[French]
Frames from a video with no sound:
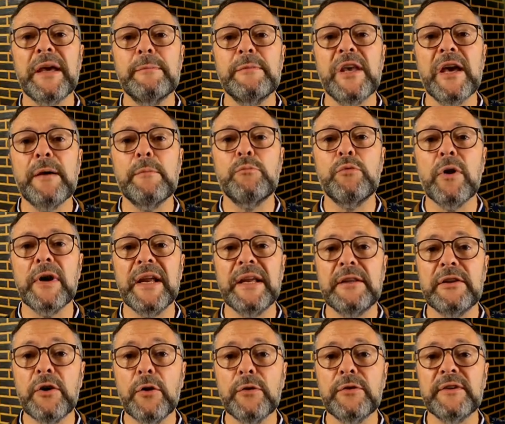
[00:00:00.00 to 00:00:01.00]
très bien pour
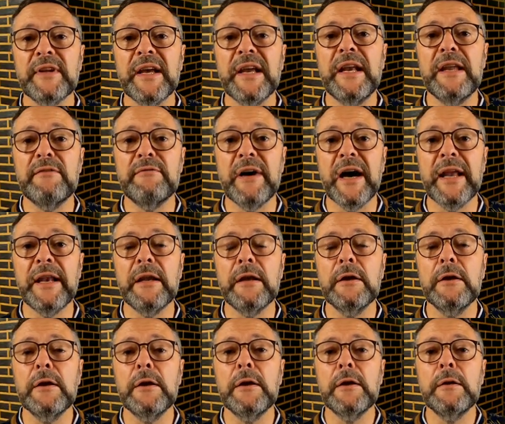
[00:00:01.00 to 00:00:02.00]
les tentes et les vannes,
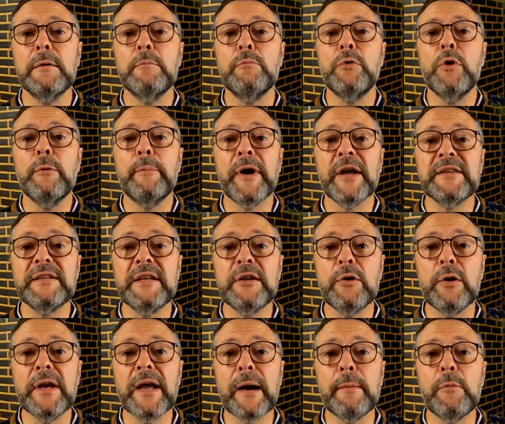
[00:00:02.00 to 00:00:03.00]
plus
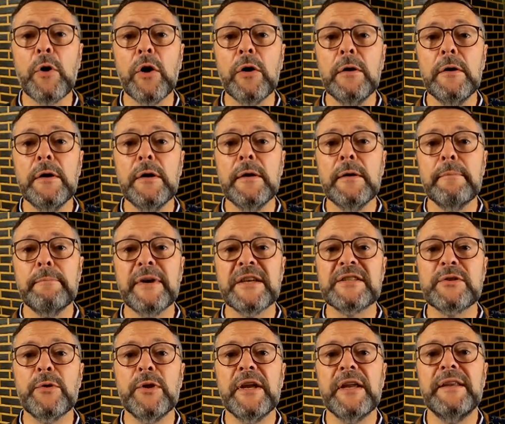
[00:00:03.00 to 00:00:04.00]
particulièrement
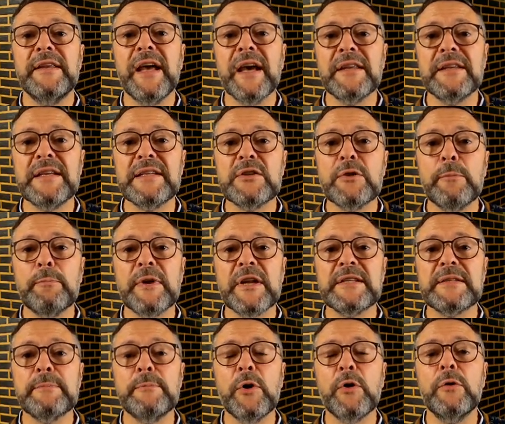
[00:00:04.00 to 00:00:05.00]
parce que les derniers
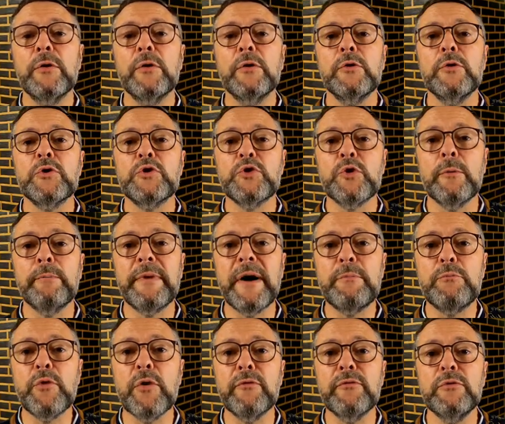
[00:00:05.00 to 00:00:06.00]
emplacements ne sont
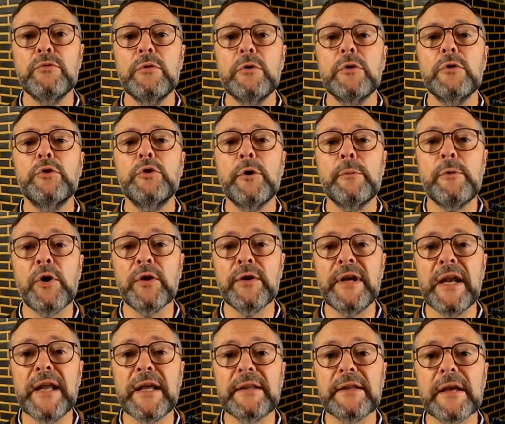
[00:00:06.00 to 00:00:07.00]
pas pourvus de
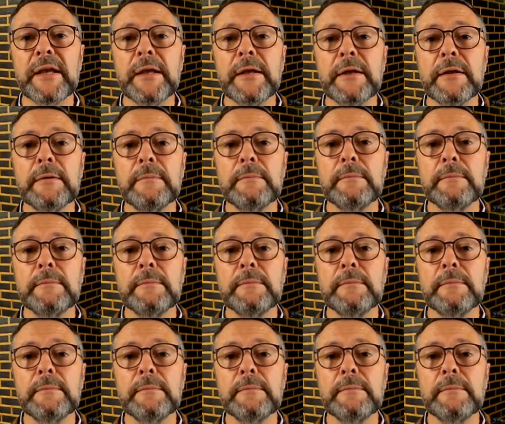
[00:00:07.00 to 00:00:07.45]
bornes électriques.